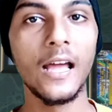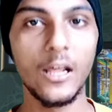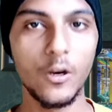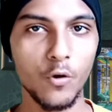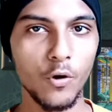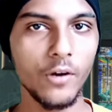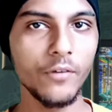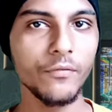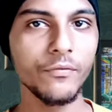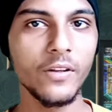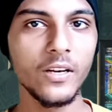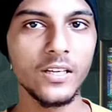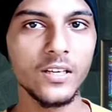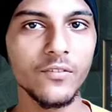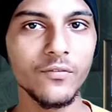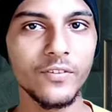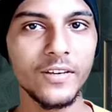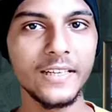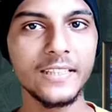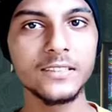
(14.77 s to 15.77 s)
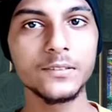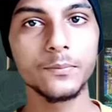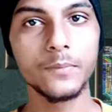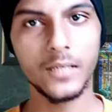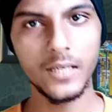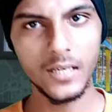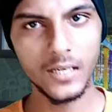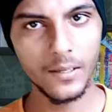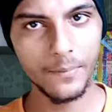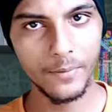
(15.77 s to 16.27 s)
हेलो एंड वेलकम फ्रेंड्स
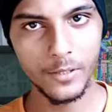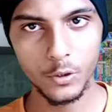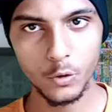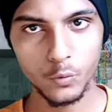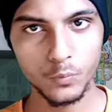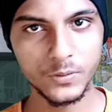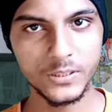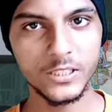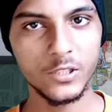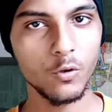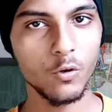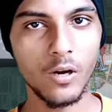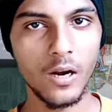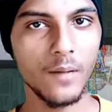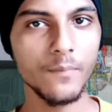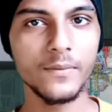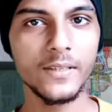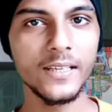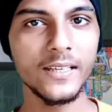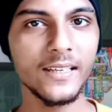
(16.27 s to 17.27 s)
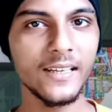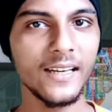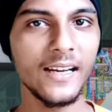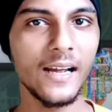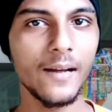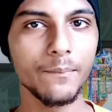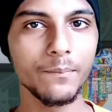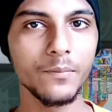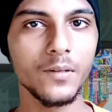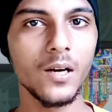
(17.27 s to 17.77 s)
मेरा नाम है अनूप सिंह और आप देख रहे
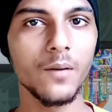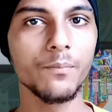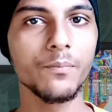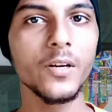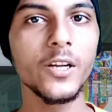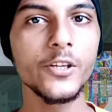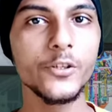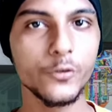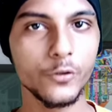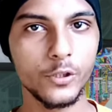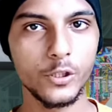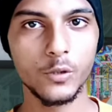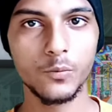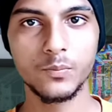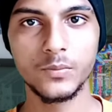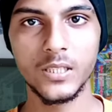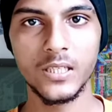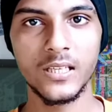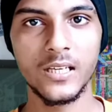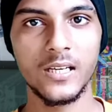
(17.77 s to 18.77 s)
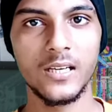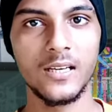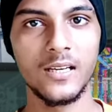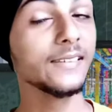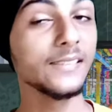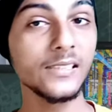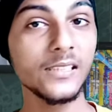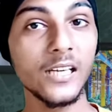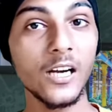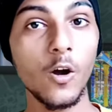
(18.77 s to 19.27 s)
हैं आपका अपना यूट्यूब चैनल
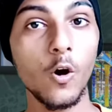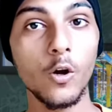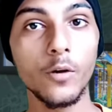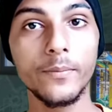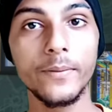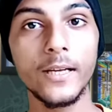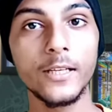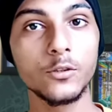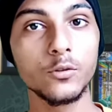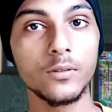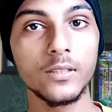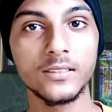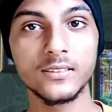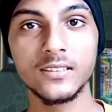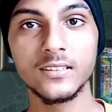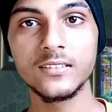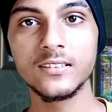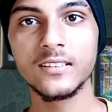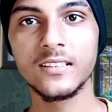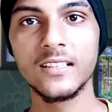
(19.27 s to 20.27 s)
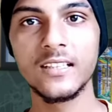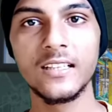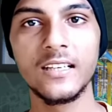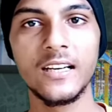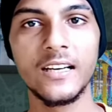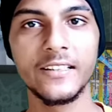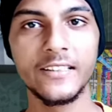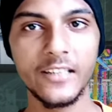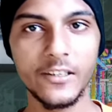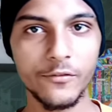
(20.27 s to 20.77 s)
इसी तरह और भी एजुकेशन से
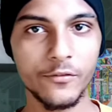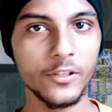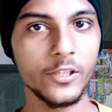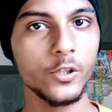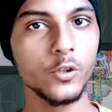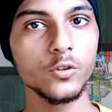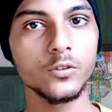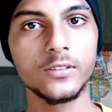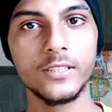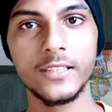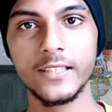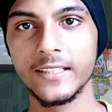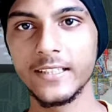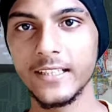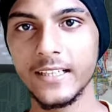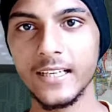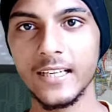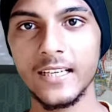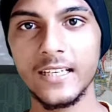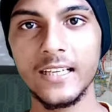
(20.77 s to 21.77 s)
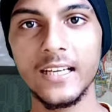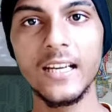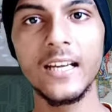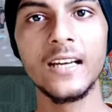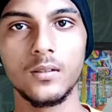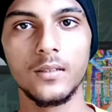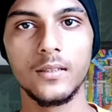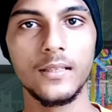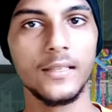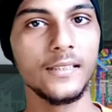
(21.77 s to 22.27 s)
रिलेटेड वीडियोज़ देखने के लिए
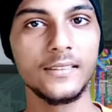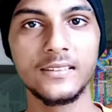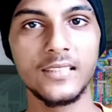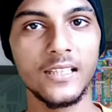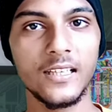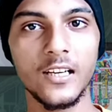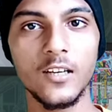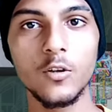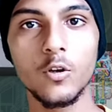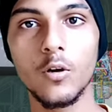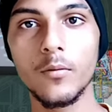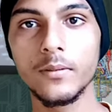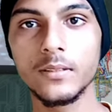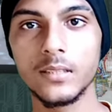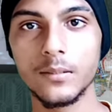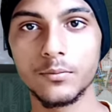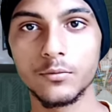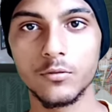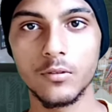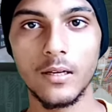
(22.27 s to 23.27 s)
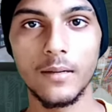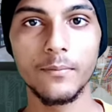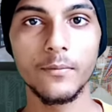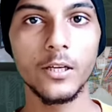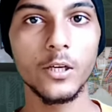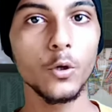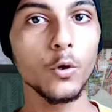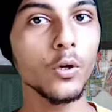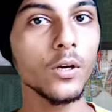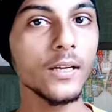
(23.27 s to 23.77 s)
इस चैनल को भी सब्सक्राइब
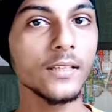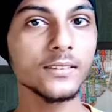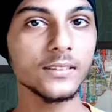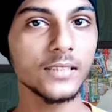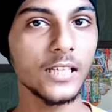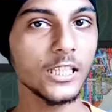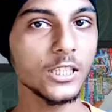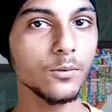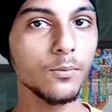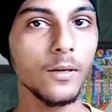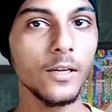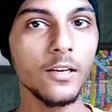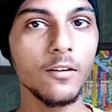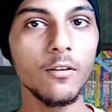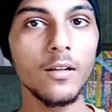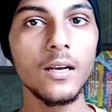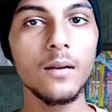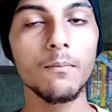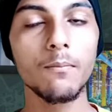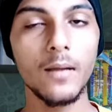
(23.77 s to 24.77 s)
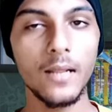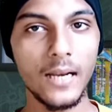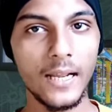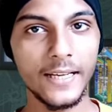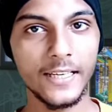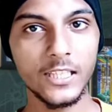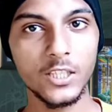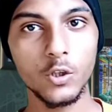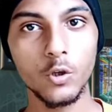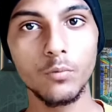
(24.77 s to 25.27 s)
करें और हाँ साथ में आने वाले बेल
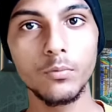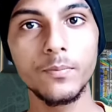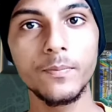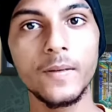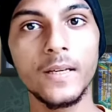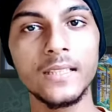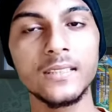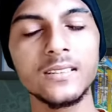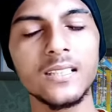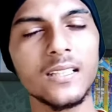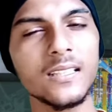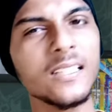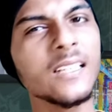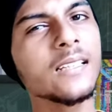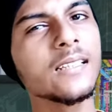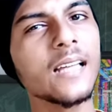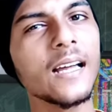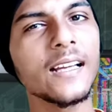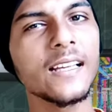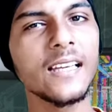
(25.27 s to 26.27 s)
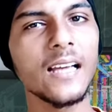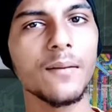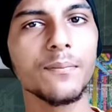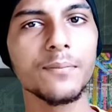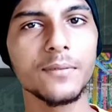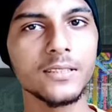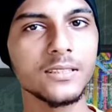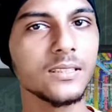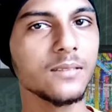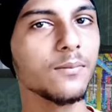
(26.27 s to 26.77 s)
आइकन को भी प्रेस कर दें ताकि
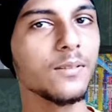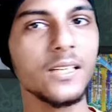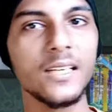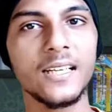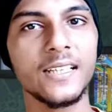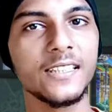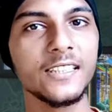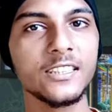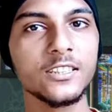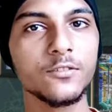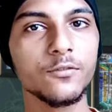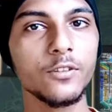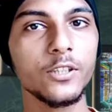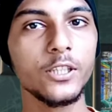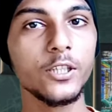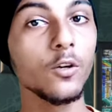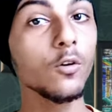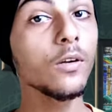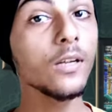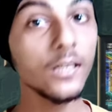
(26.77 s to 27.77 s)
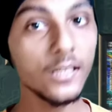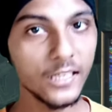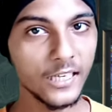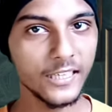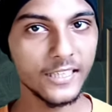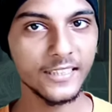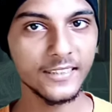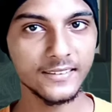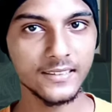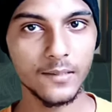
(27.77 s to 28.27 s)
आप किसी भी लेटेस्ट वीडियो की
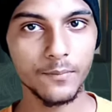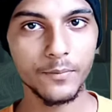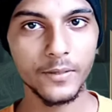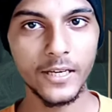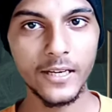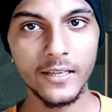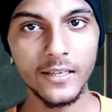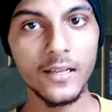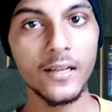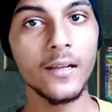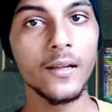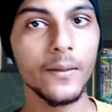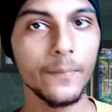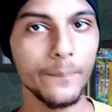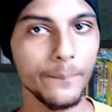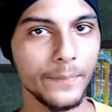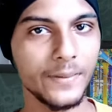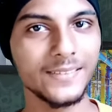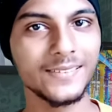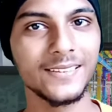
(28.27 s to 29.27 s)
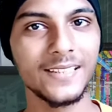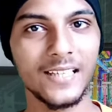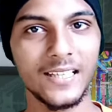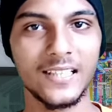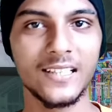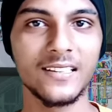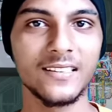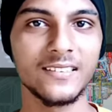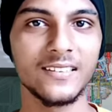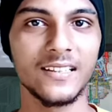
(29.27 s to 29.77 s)
लेटेस्ट अपडेट मिस ना
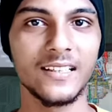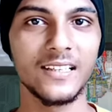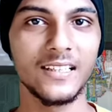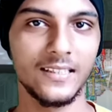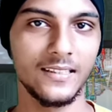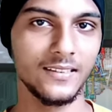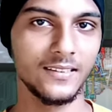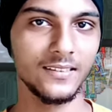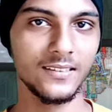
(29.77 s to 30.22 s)
कर सकें